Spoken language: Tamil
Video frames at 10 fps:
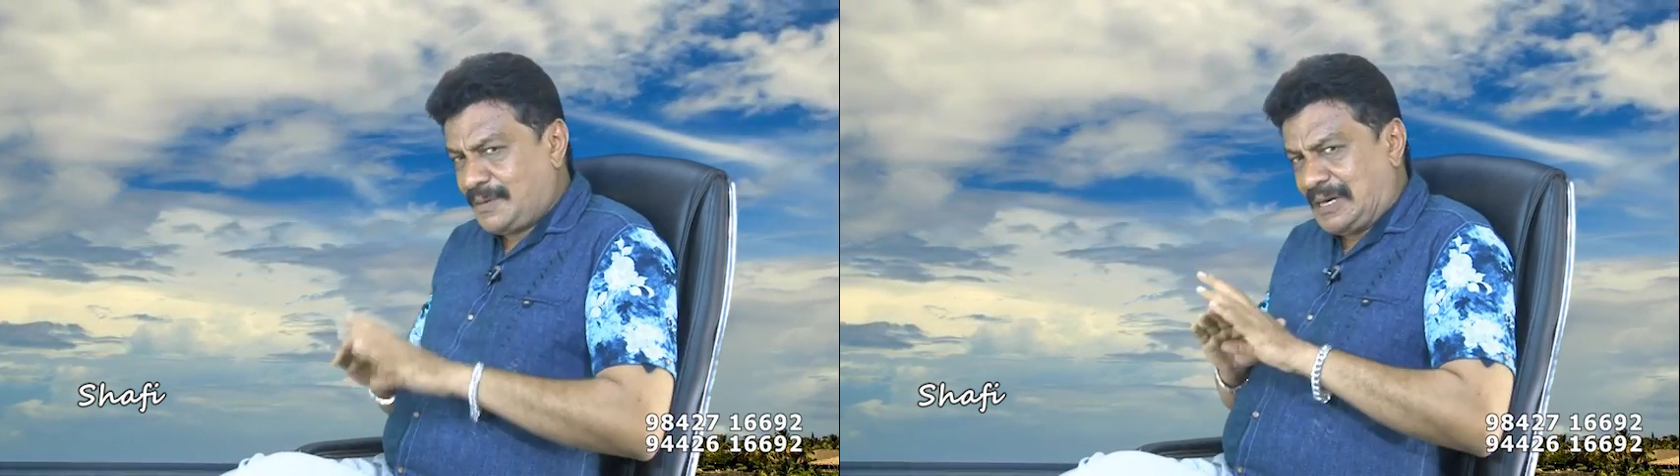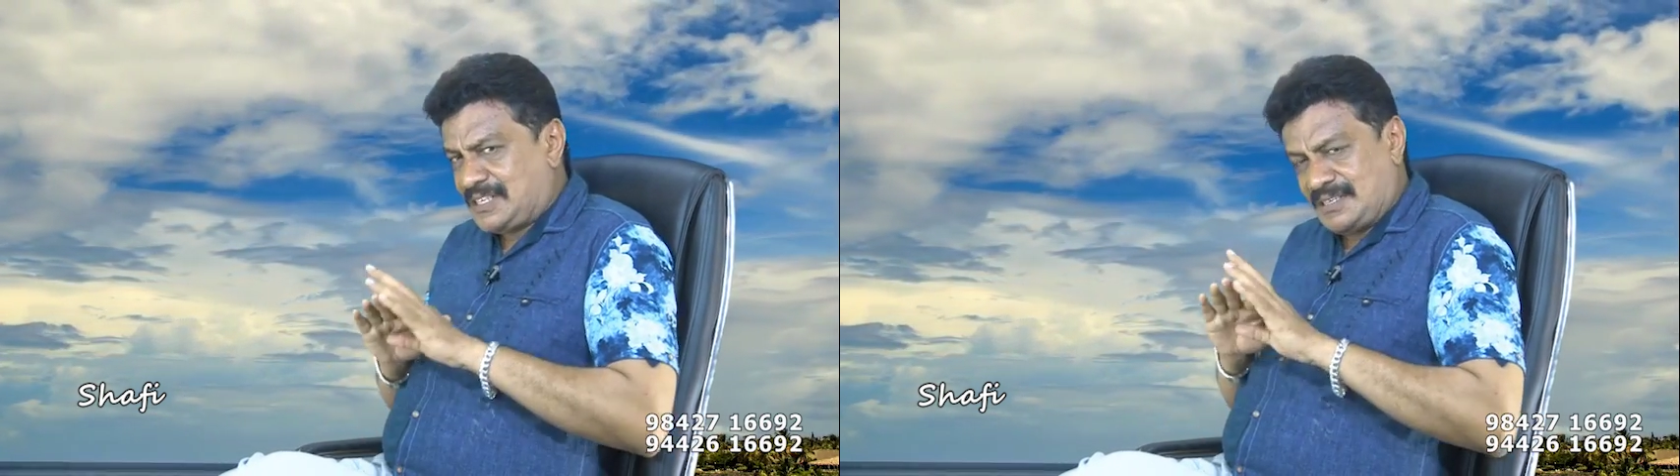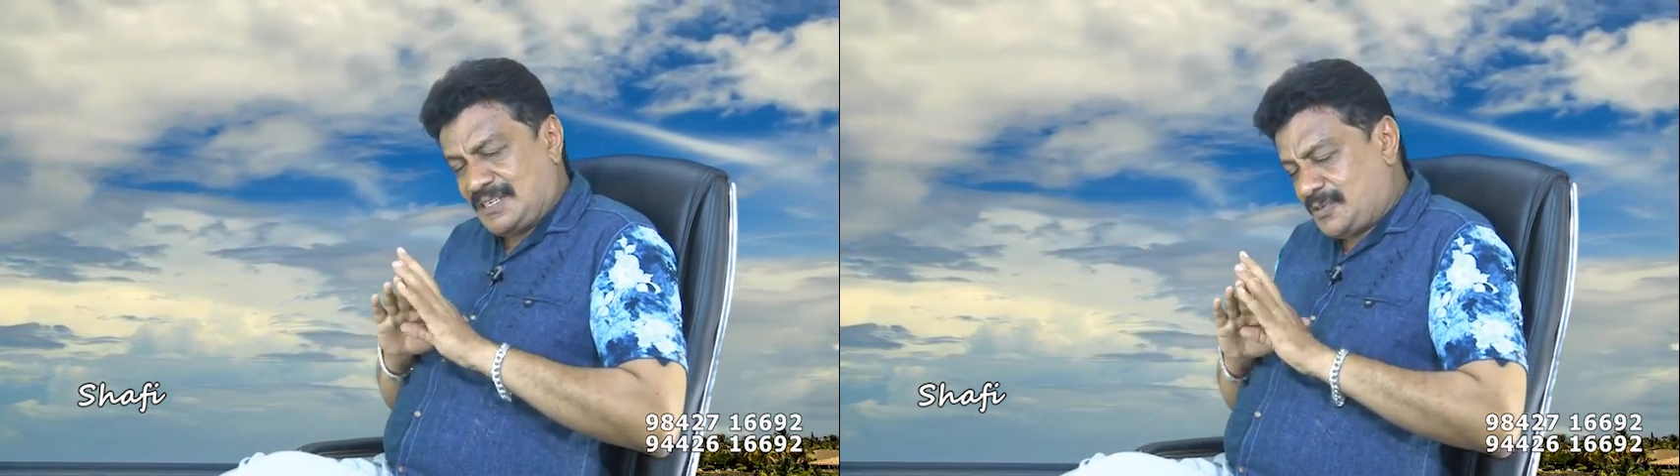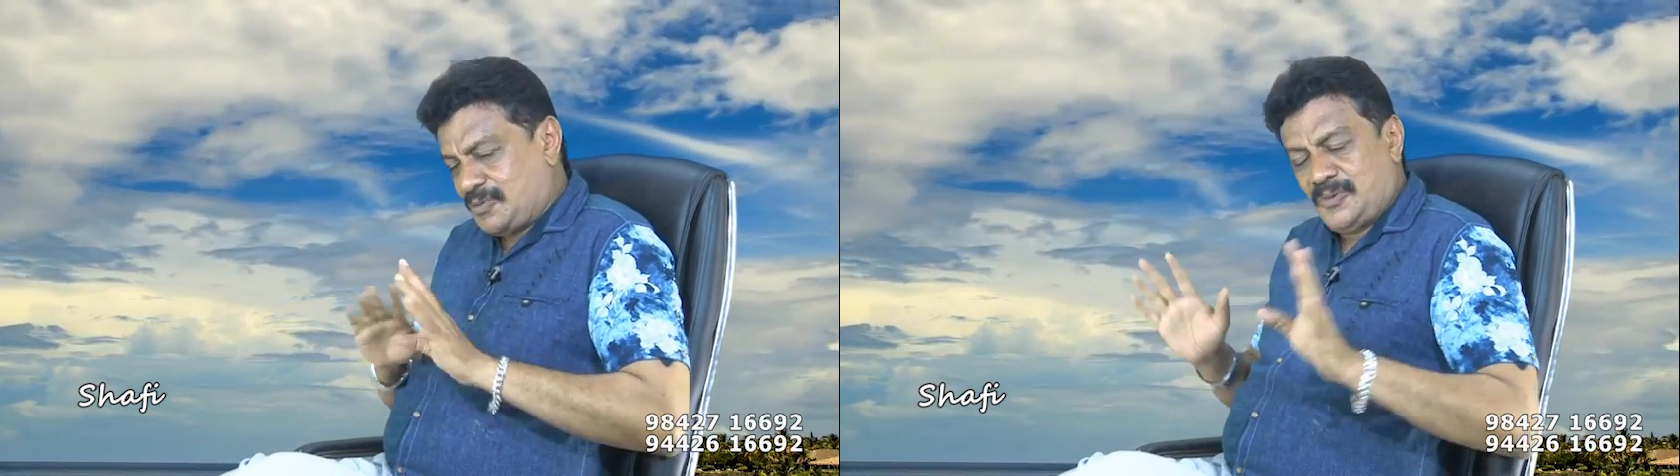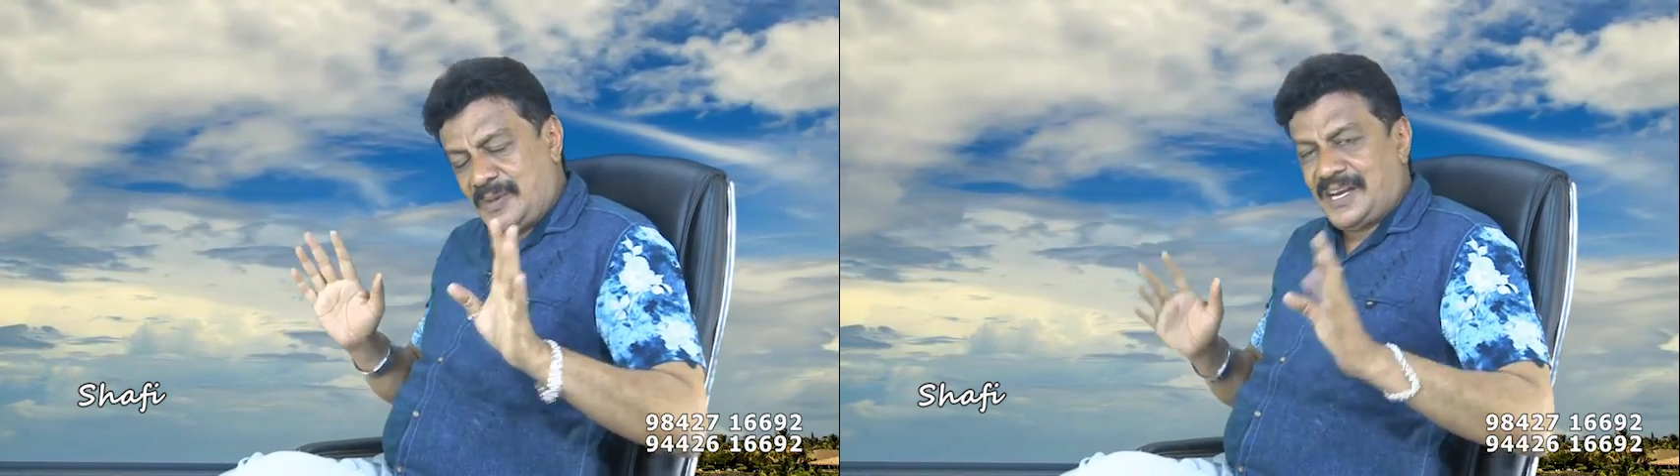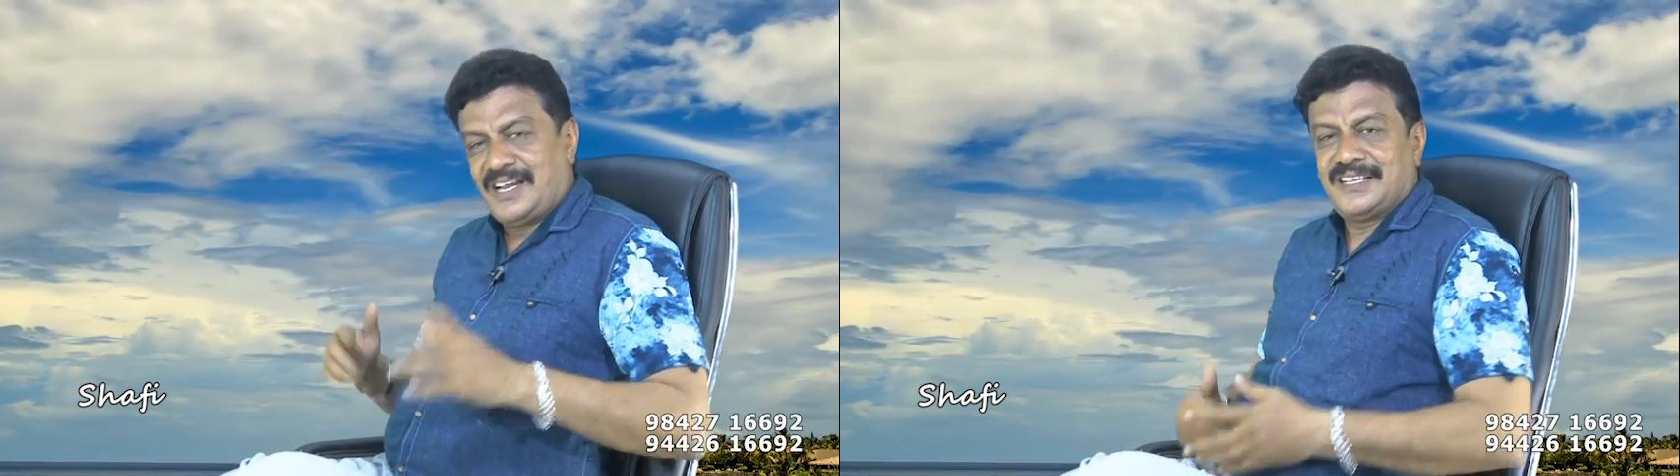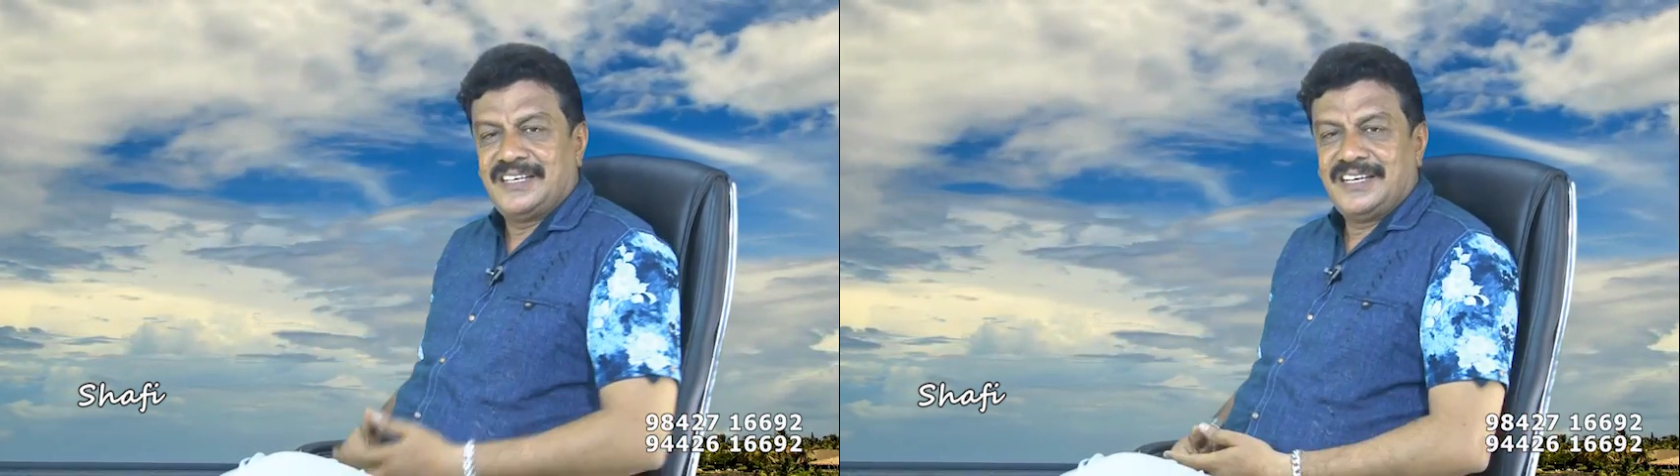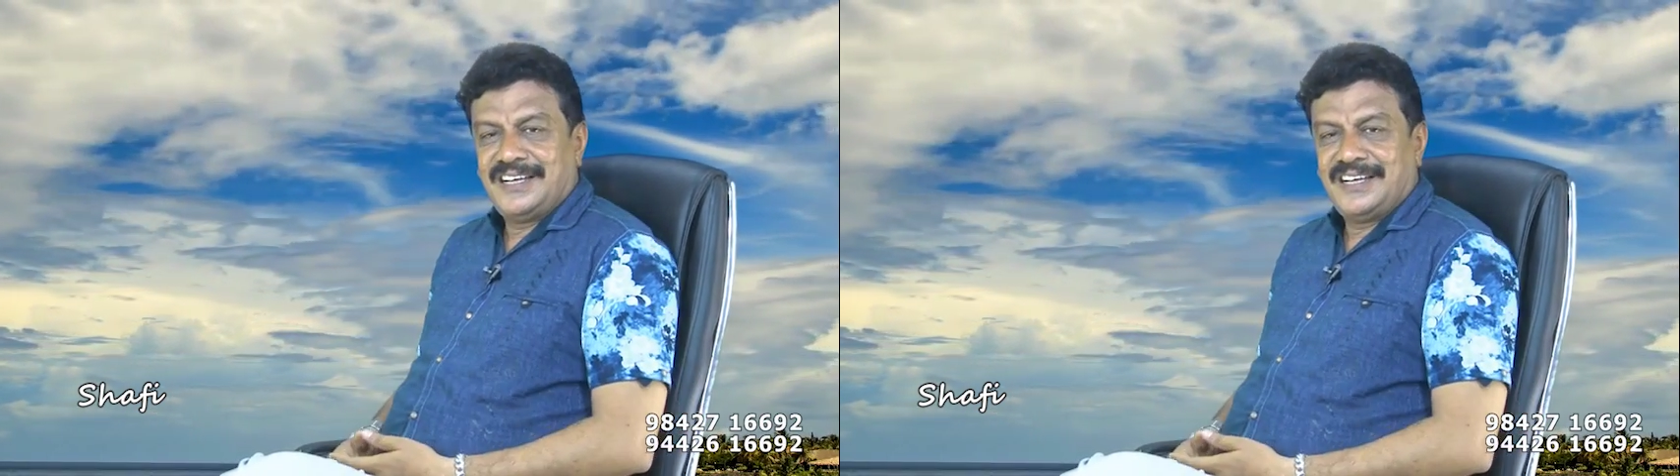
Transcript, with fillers: அதில் மாற்று கருத்து ஒன்றுமே கிடையாது